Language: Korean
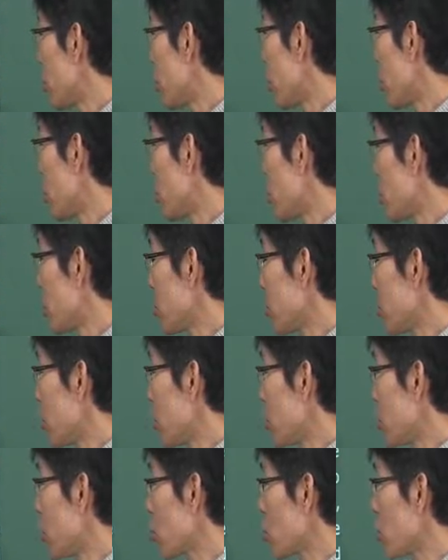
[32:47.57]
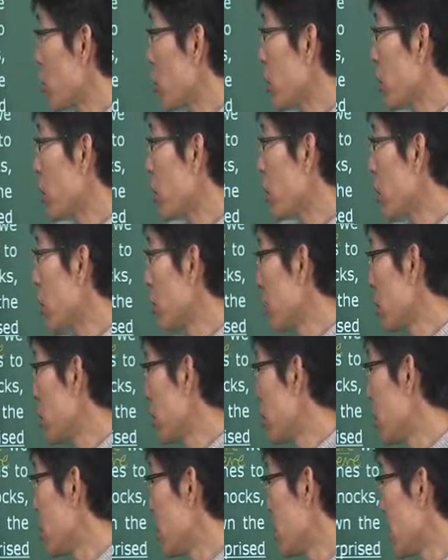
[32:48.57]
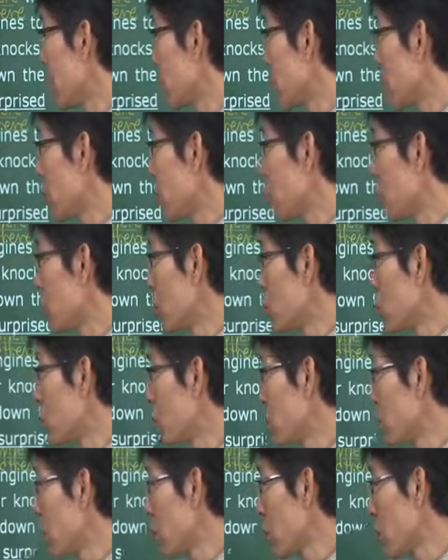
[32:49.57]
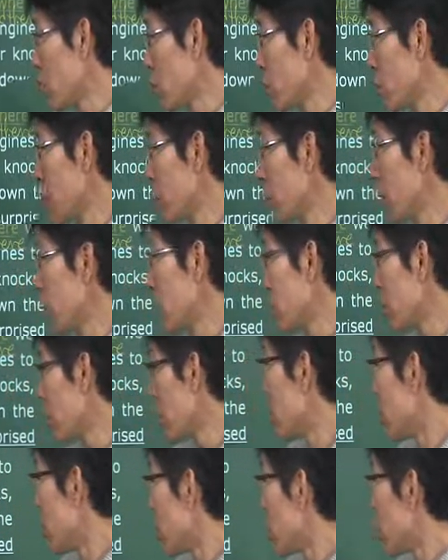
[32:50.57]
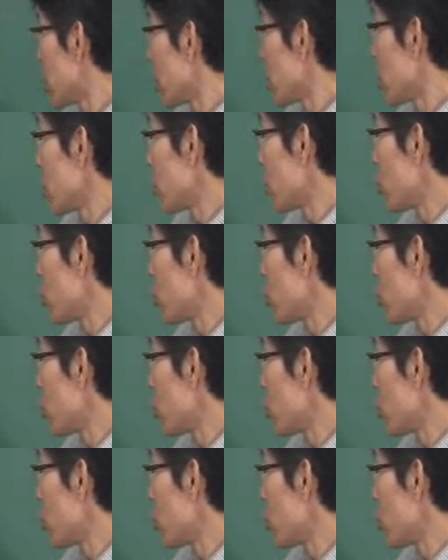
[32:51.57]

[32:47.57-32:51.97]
아파트먼트 이제 소방관들이 그 아파트 문을 깨고 이제 그